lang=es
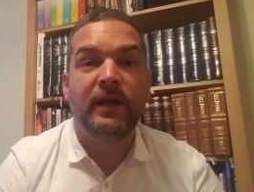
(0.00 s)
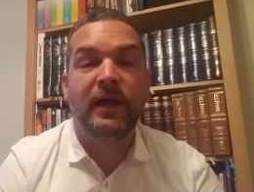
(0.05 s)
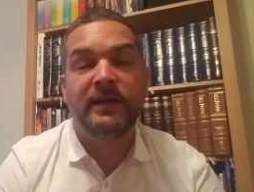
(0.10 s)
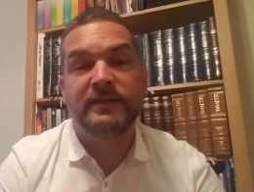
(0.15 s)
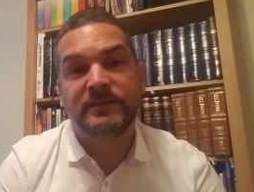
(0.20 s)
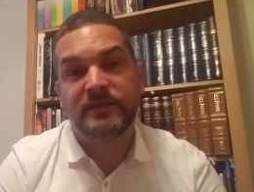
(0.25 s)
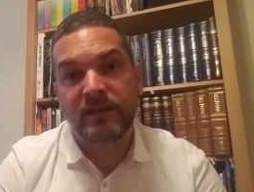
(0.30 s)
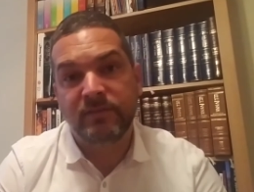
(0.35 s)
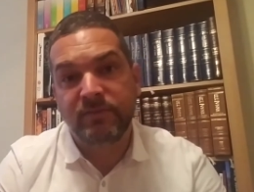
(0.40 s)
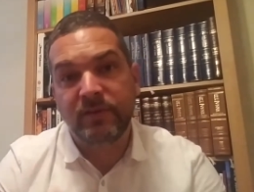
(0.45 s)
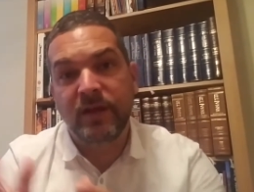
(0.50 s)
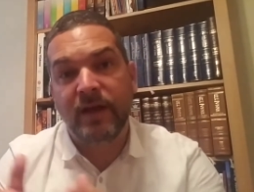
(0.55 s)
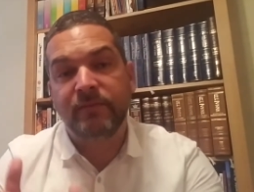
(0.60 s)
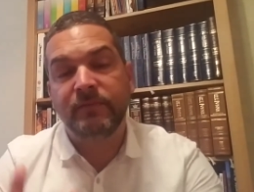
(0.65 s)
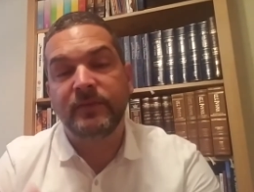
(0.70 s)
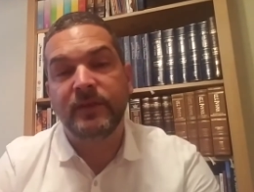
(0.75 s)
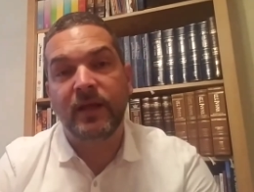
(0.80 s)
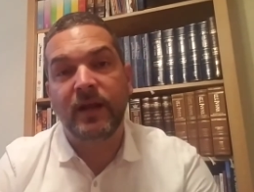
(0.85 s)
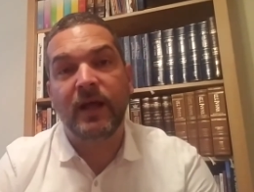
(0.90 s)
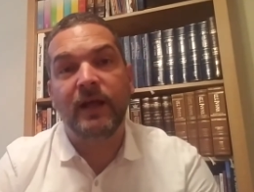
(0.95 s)
El Sefer
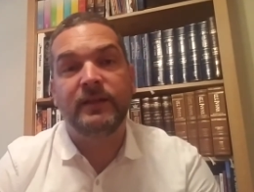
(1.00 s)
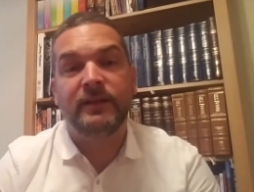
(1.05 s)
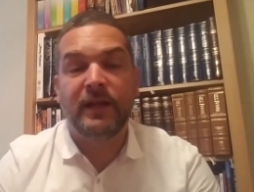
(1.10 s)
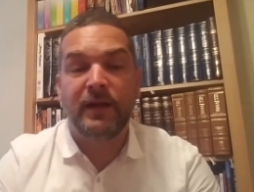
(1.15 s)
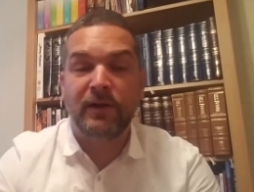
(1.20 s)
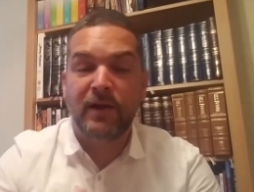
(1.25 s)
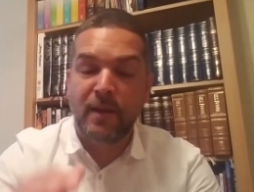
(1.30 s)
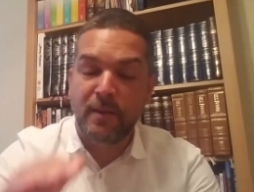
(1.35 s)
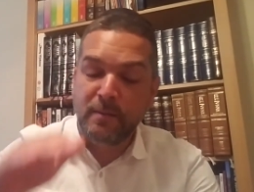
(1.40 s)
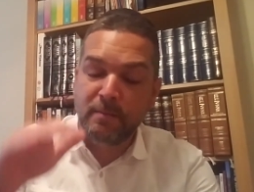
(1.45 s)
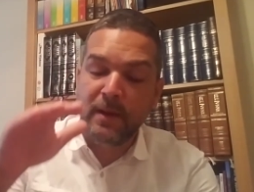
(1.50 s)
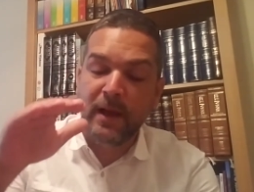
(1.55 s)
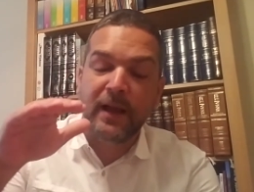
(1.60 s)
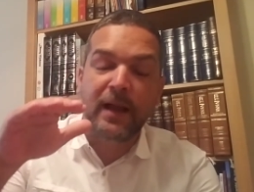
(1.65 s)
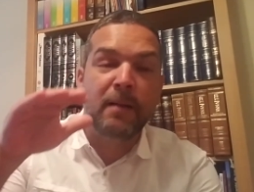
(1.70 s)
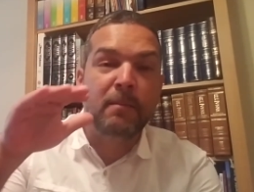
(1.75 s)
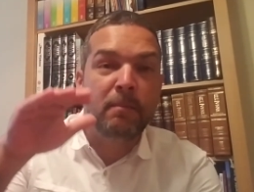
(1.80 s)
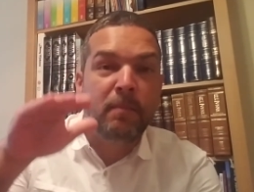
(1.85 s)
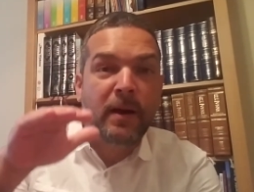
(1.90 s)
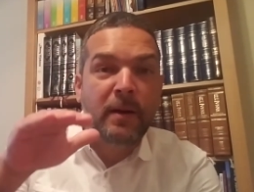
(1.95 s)
Haftarah tiene unas mismas
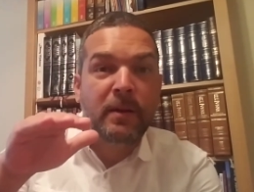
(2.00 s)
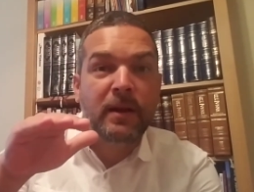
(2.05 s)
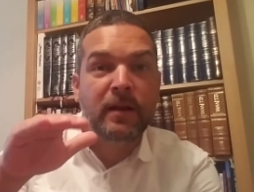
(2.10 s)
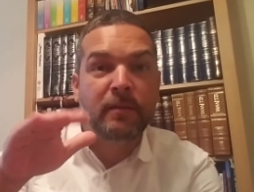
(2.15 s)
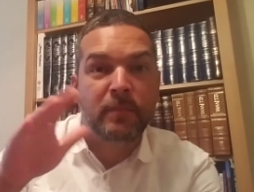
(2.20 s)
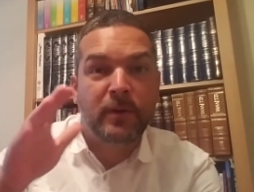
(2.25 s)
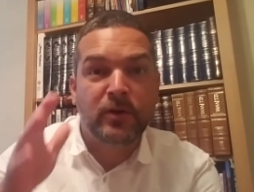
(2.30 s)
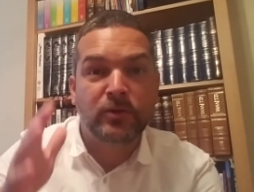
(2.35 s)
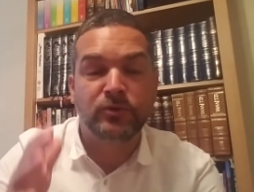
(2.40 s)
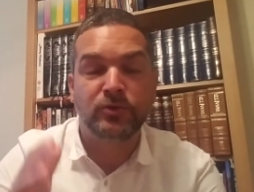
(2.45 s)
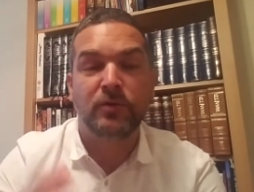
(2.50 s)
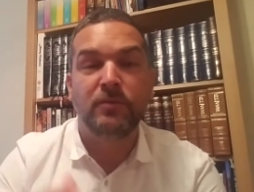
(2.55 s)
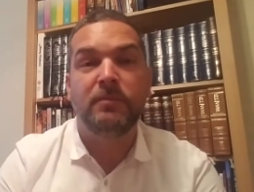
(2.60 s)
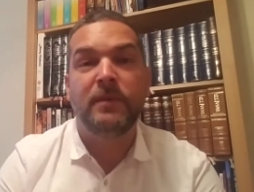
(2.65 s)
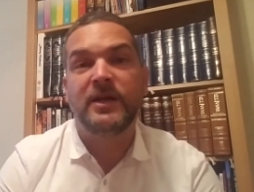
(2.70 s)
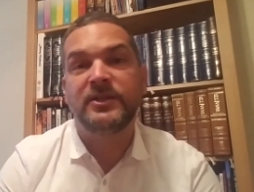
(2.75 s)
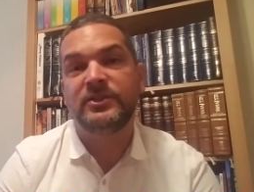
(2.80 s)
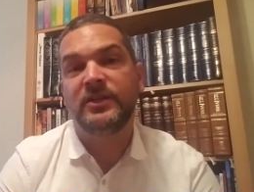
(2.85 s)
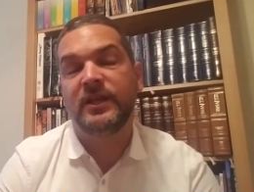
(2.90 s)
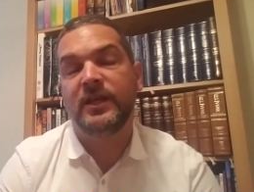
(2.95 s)
campanas, pero son
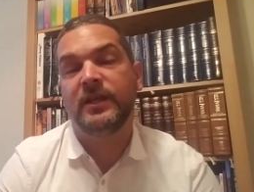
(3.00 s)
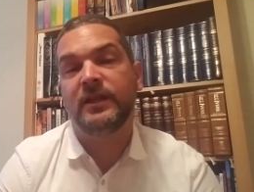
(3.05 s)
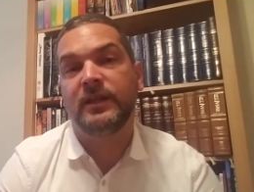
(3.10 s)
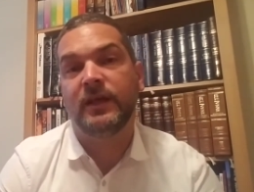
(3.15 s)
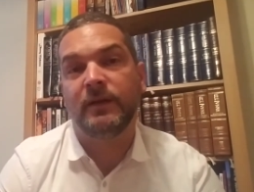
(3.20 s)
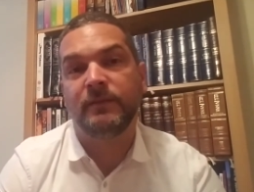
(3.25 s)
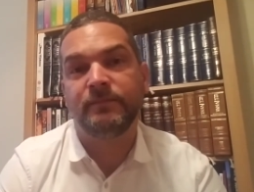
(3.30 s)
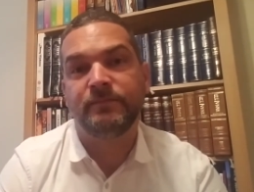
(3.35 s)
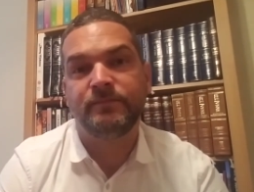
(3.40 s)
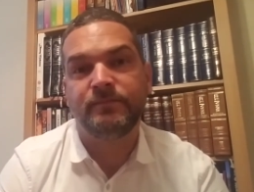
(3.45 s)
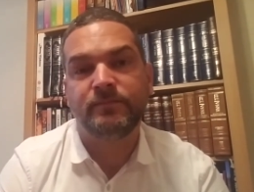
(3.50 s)
más chiquitas.